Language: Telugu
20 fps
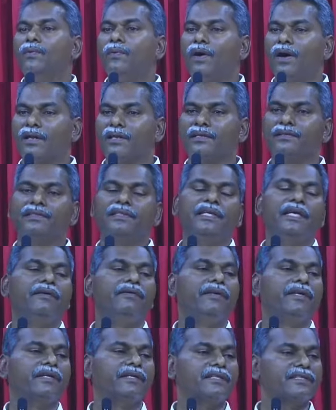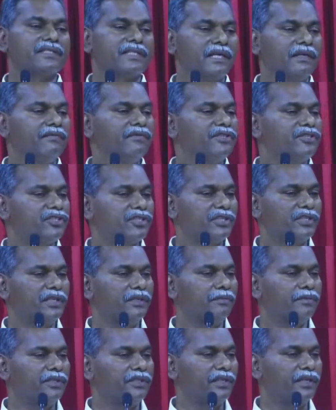వారికి దేవుడు ఇక్కడ సెలవిచ్చేది
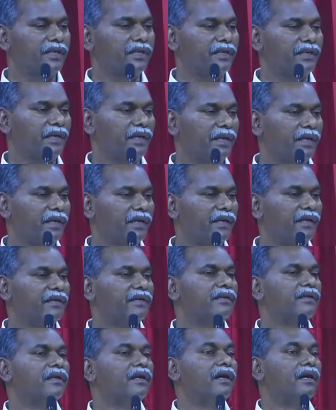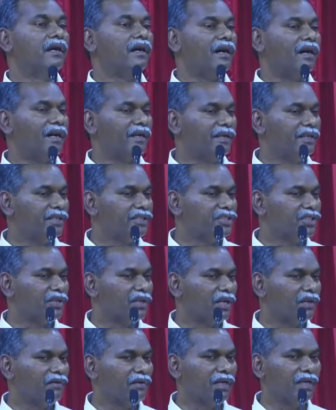ఏమిటి అంటే
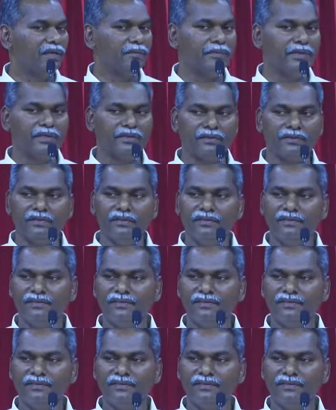అన్యజనుల వలె మీరు